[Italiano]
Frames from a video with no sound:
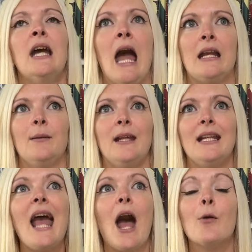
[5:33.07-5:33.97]
anche
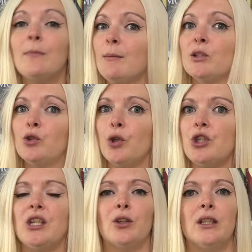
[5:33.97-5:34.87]
perché è un bel
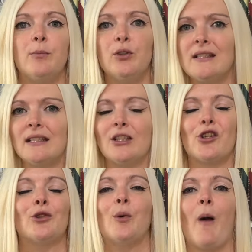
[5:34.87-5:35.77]
mattoncino di più di
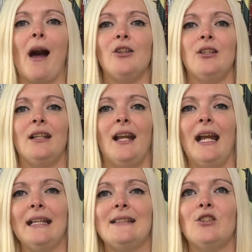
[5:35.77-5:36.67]
700 pagine
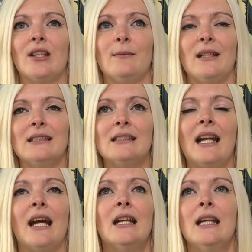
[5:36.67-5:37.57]
e sinceramente